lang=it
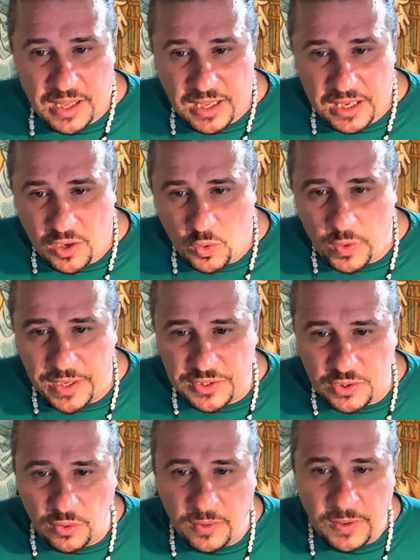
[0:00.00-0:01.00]
in
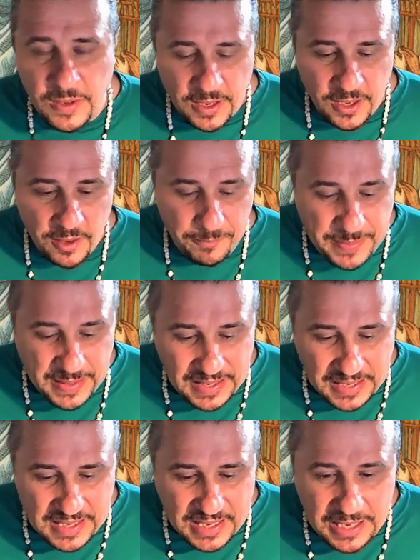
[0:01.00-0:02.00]
questo
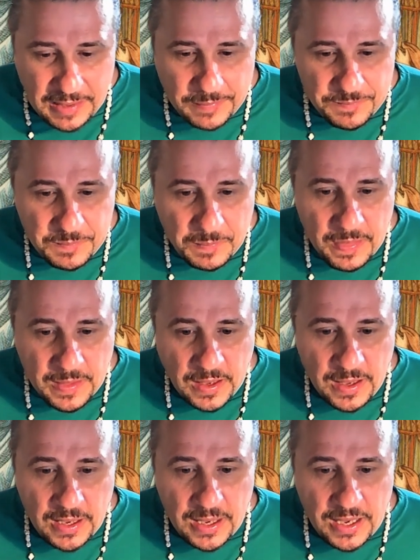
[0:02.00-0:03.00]
perché
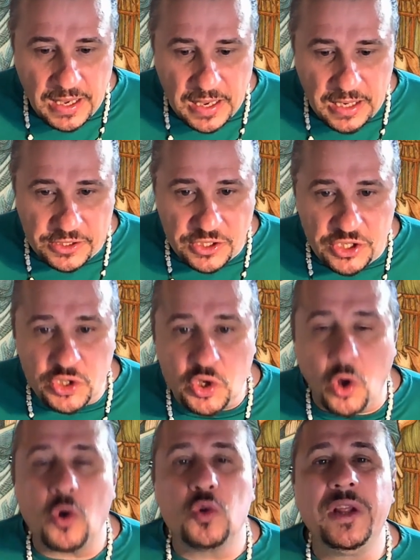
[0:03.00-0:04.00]
eh, ci sono